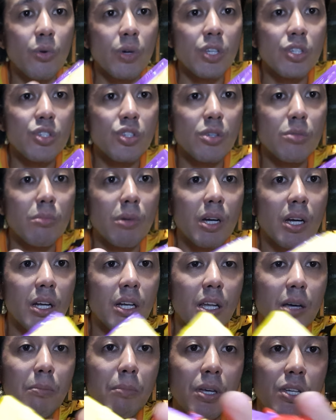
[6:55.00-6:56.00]
question
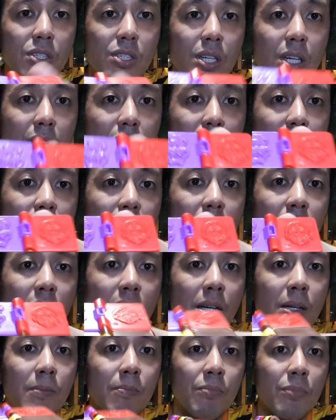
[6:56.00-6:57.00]
mark lang basically.
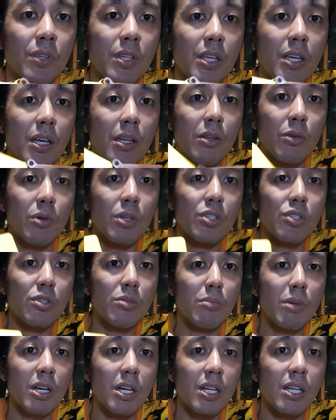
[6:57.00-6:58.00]
Yan,
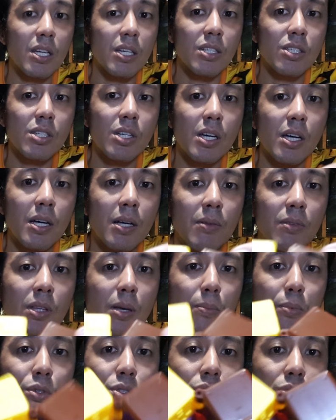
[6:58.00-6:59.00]
question mark lang siya.
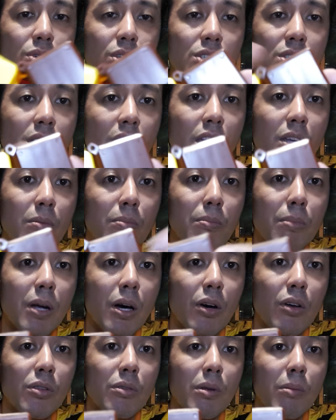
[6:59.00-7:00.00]
Tapos yung isa, yung
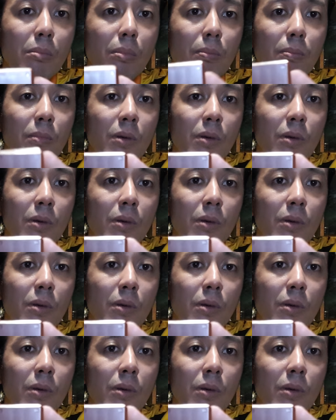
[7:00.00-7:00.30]
brown na